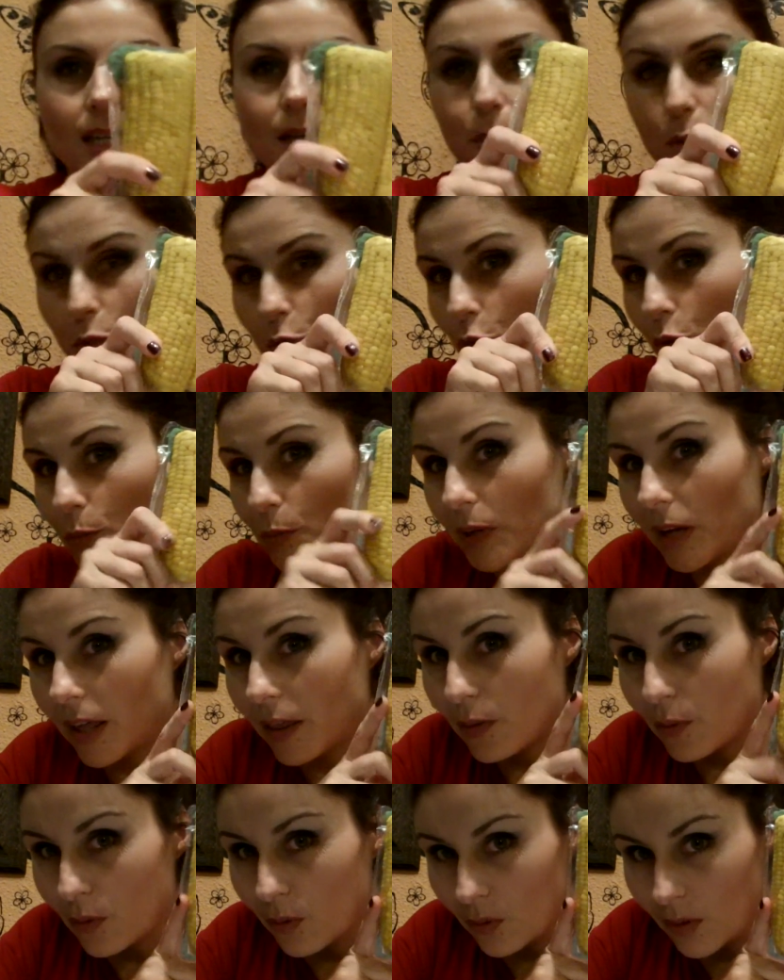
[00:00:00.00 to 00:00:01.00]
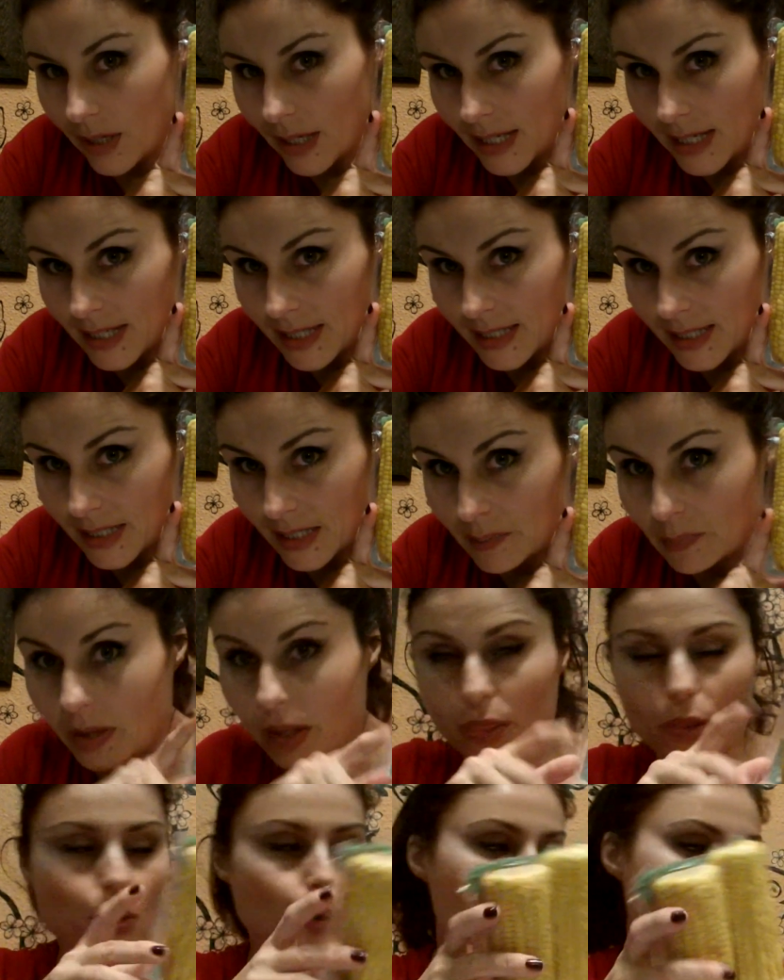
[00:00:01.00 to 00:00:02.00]
Hemos comprado estas
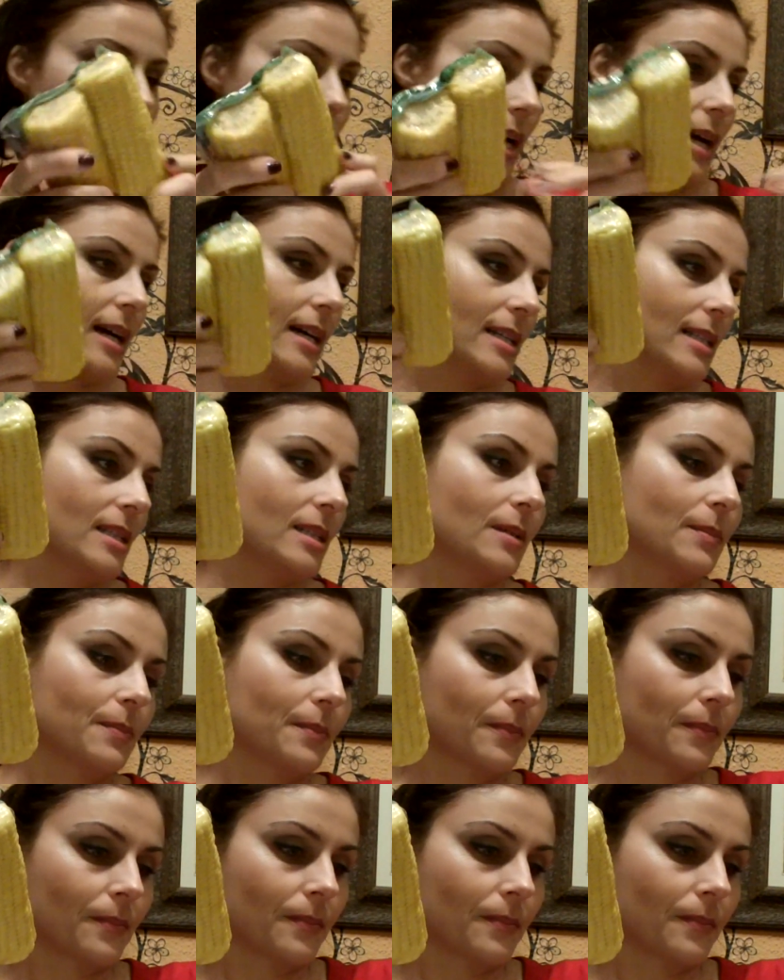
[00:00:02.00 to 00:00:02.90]
mazorcas